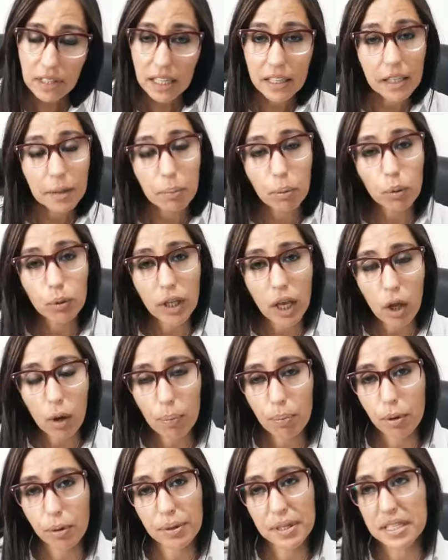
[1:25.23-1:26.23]

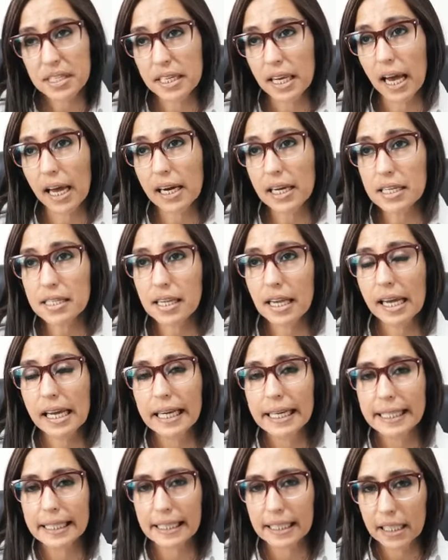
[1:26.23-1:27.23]
diputados provinciales,
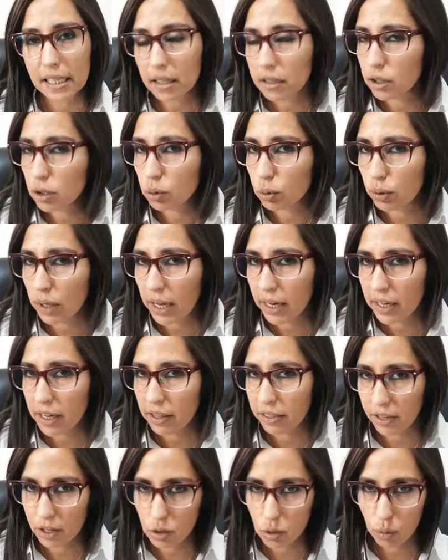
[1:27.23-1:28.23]
10
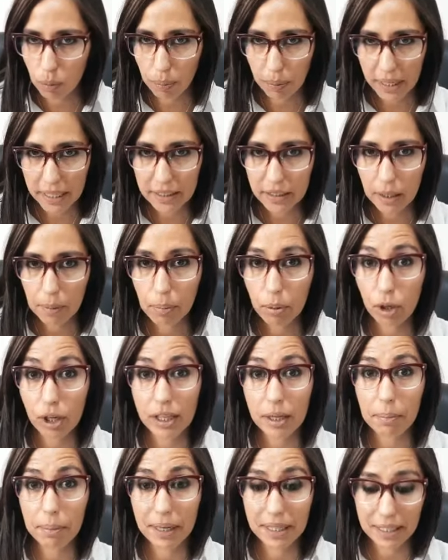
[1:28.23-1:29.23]
titulares y 10 suplentes por
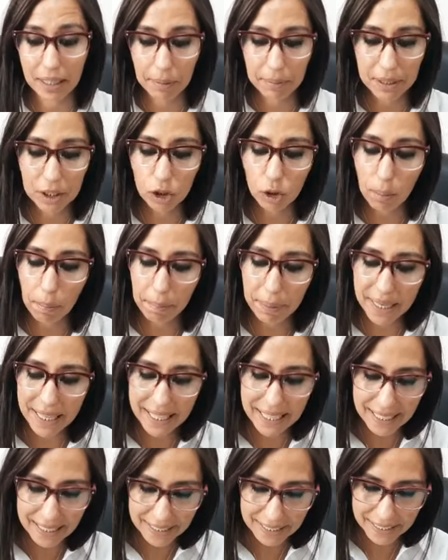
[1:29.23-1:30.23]
el departamento
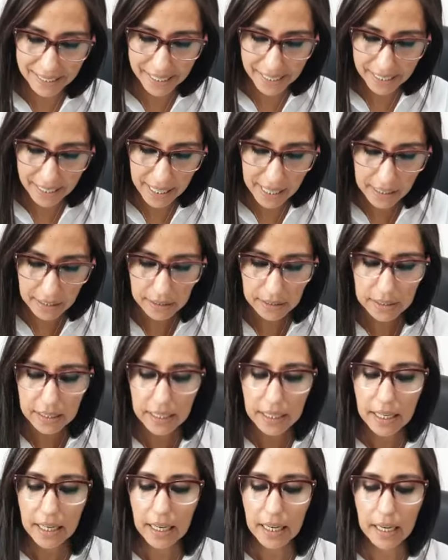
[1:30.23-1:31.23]
Pedernera,
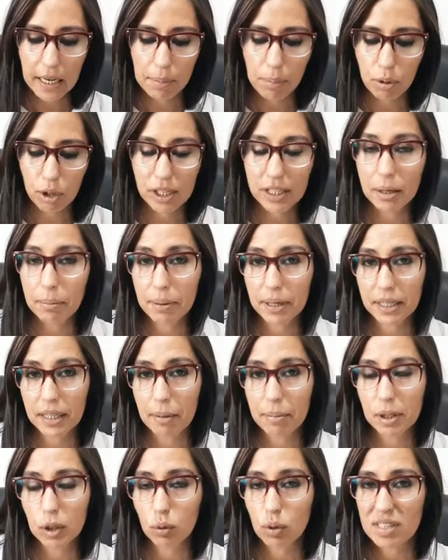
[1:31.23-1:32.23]
eh, por el
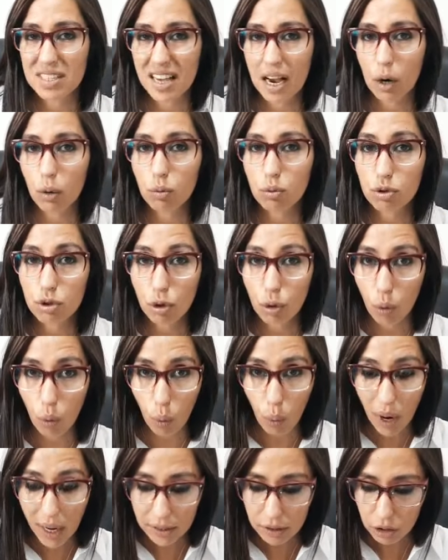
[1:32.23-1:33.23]
departamento Ayacucho
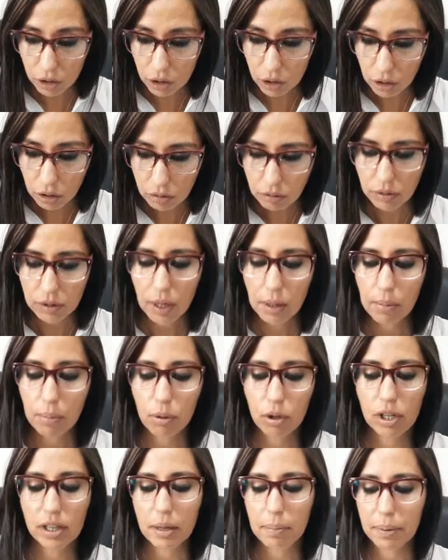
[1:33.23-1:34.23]
4,
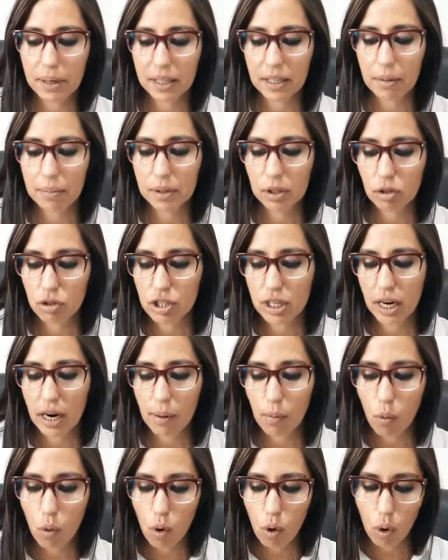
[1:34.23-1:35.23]
por el departamento
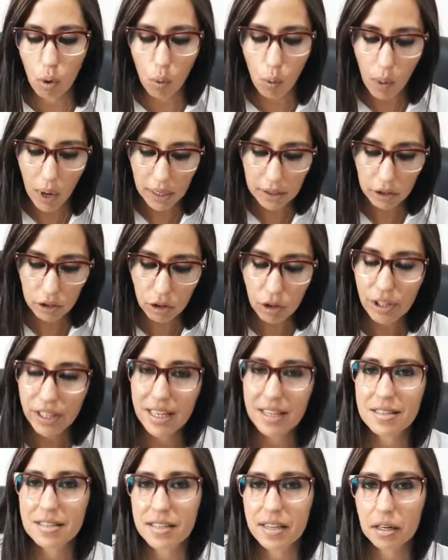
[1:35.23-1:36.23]
Chacabuco 4
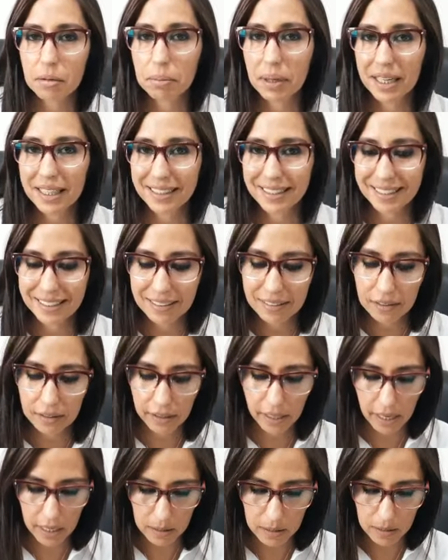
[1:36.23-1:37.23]
y en San Martín
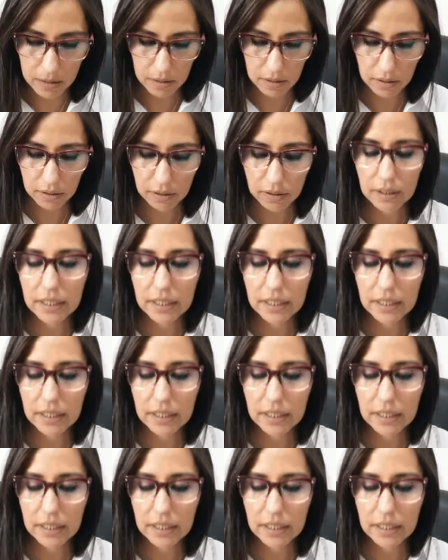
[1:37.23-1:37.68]
3.